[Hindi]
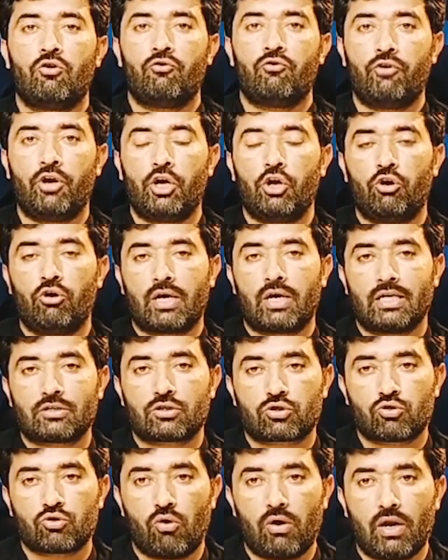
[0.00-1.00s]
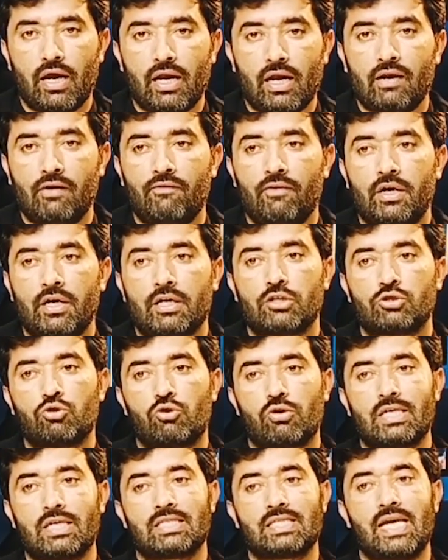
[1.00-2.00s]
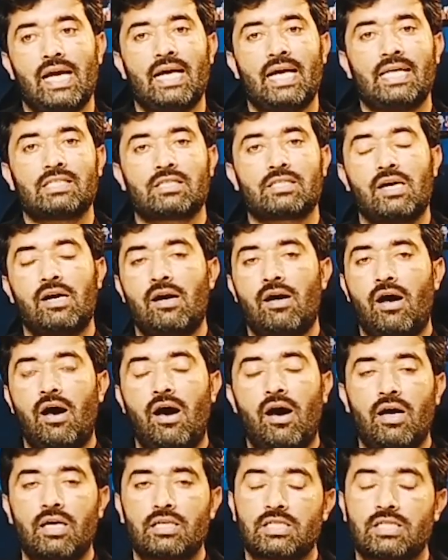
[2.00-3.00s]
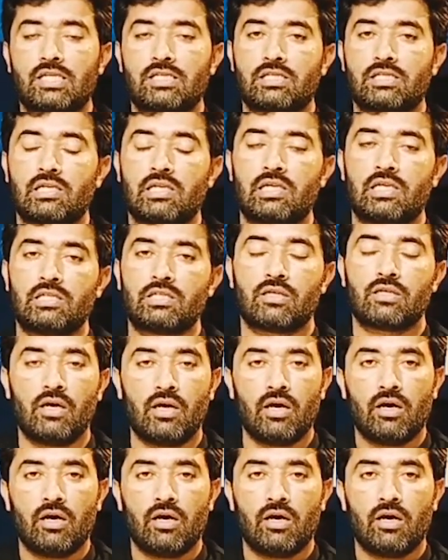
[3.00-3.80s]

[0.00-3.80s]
वीडियो के सोलर इन्वर्टर जो कि सैज का आर सिक्स सीरीज़